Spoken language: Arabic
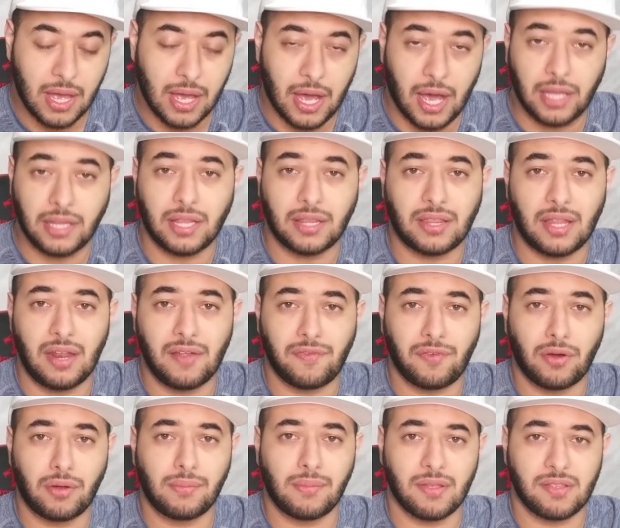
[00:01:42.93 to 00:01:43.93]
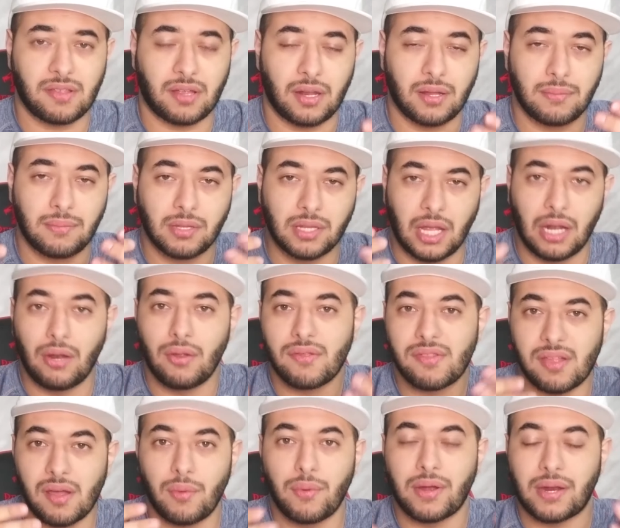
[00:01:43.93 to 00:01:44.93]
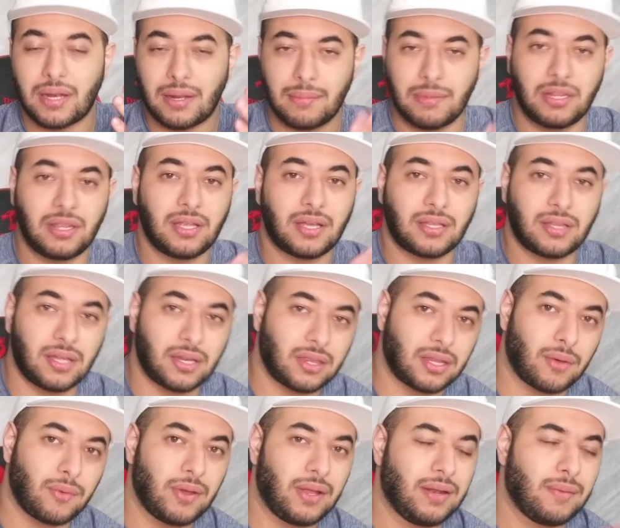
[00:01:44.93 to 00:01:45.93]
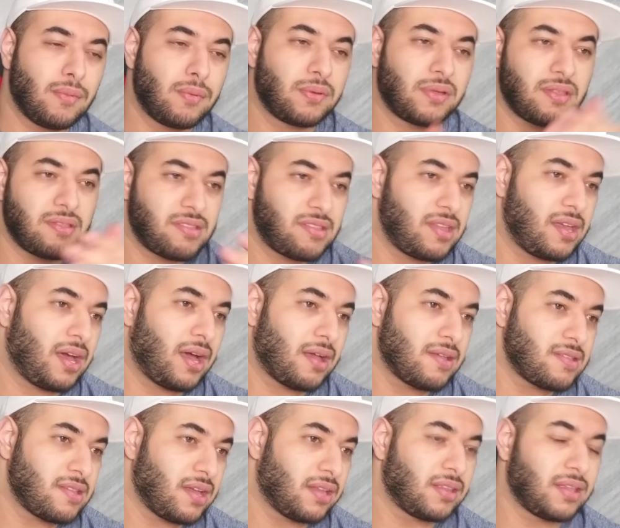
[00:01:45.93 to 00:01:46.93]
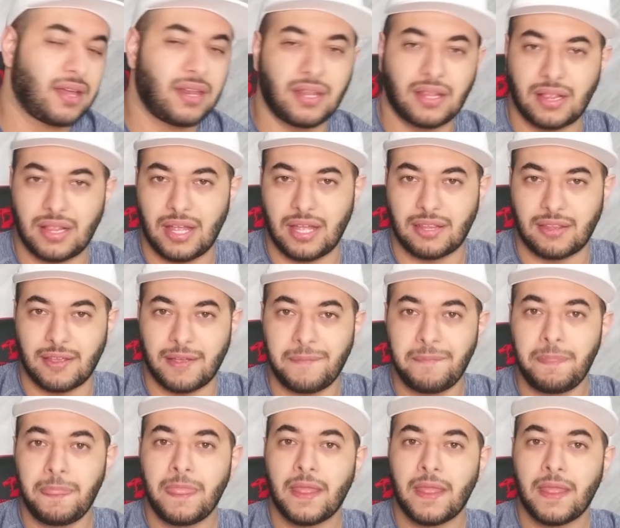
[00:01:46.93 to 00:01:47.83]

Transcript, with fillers: هذا التليفون مثلا بضل يصور لمده كثير طويله ممكن ساعه ساعتين ثلاثه